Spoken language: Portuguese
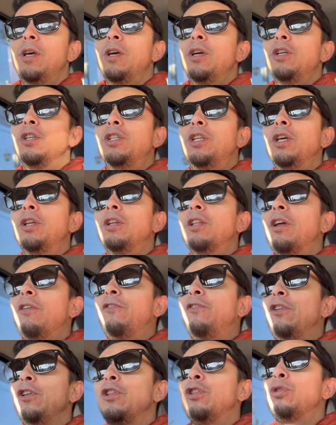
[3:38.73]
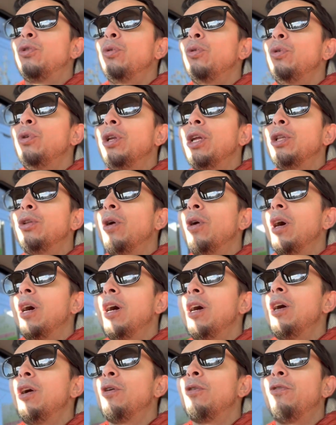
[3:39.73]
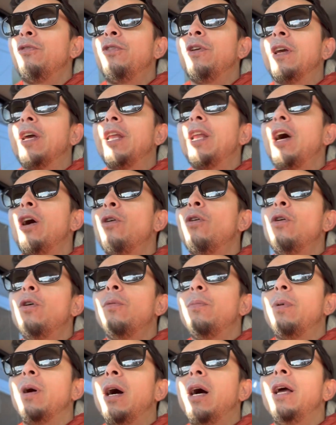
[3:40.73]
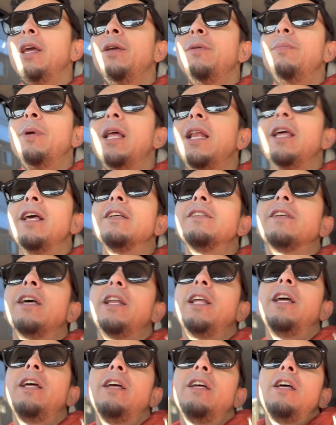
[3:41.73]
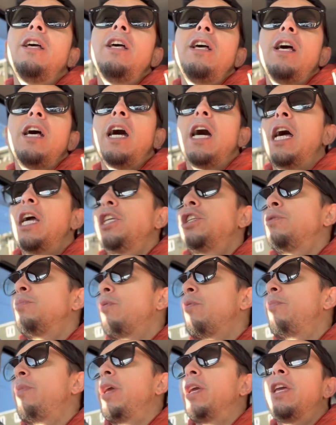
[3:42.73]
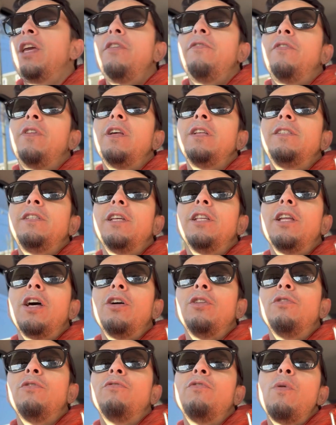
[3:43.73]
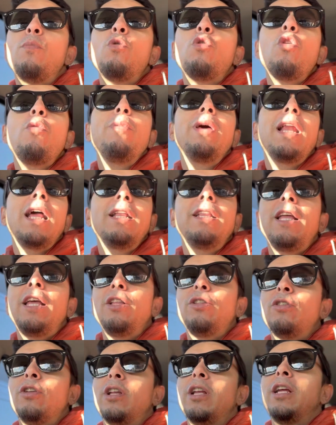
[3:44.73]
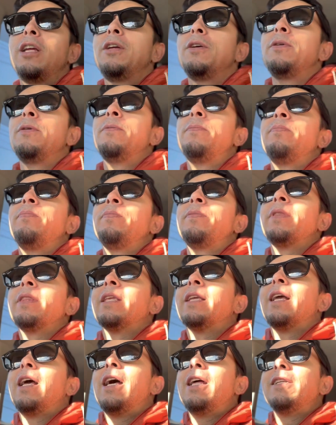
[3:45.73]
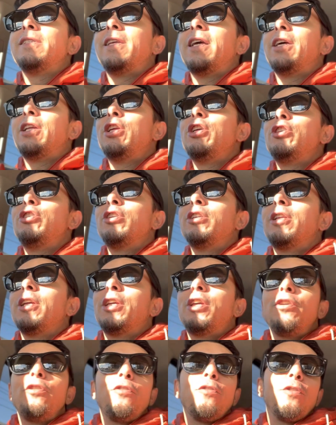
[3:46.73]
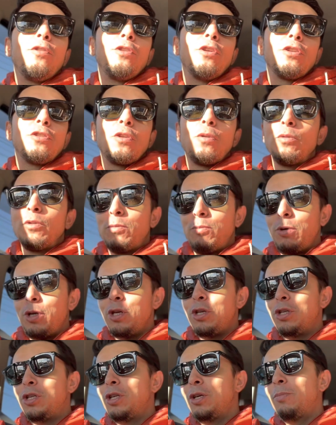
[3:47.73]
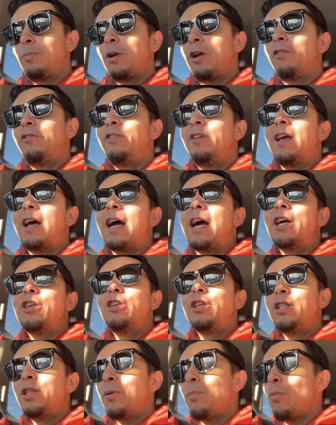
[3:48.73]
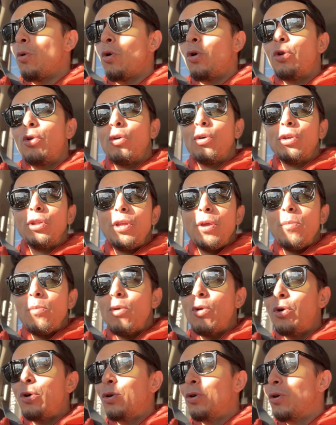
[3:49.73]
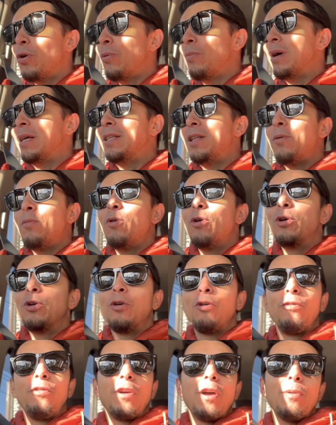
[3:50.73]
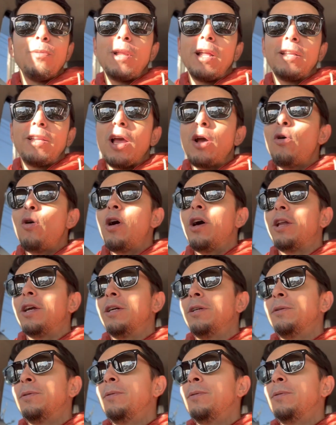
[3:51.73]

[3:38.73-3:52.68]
O cheiro da fritura, do rango, fica na roupa. Aí, beleza, né? Aí, tipo, peguei e falei assim: não, não vamos comer lá dentro, né? Cara, você acredita que nós fomos pedir pra viagem demorou, demorou, mas demorou. Ficamos lá até agora.